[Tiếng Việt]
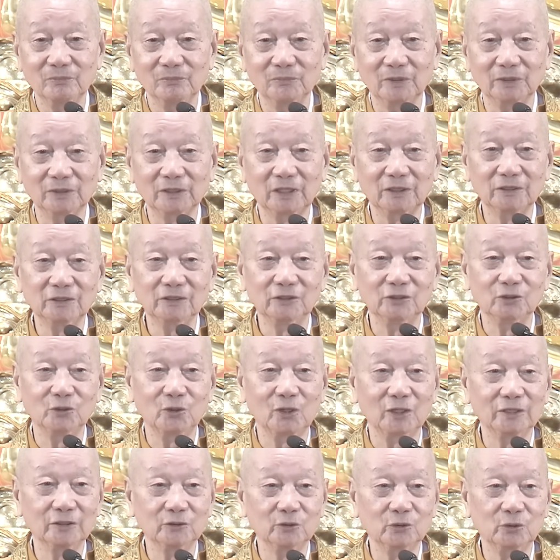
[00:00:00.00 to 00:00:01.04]
mà ta thường
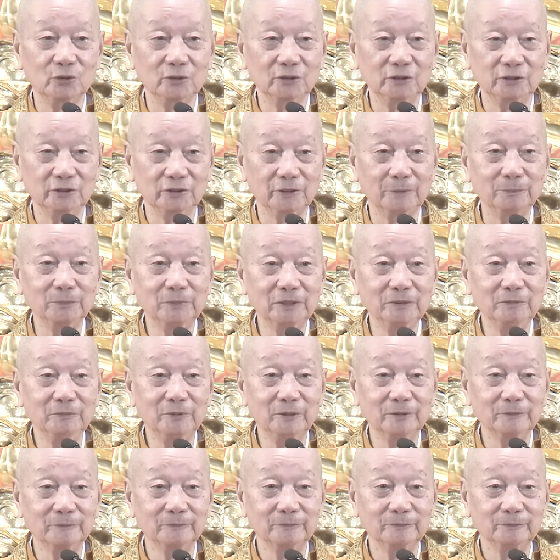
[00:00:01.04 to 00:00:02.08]
gọi là con người tâm linh,
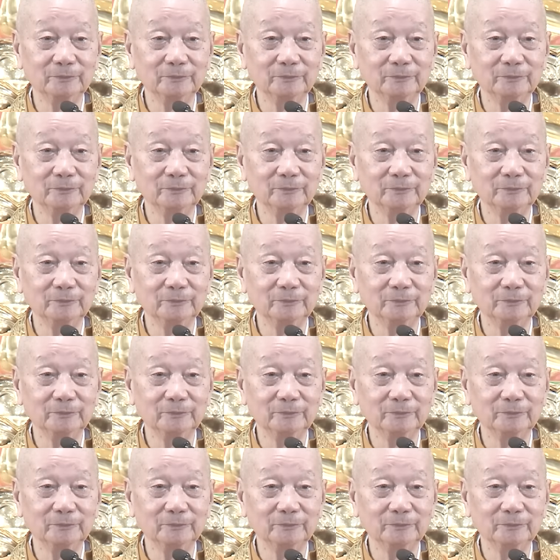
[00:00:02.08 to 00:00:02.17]
phải không?